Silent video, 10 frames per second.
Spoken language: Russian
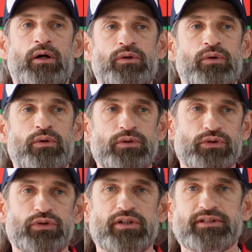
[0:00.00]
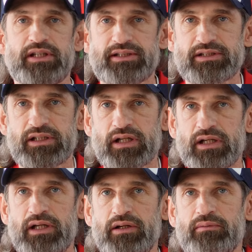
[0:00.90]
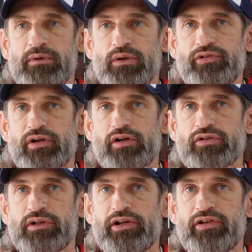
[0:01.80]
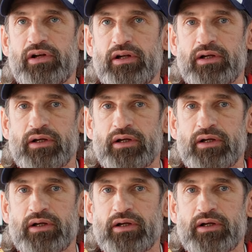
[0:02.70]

Но то, что касается игры, мы очень хорошо начали.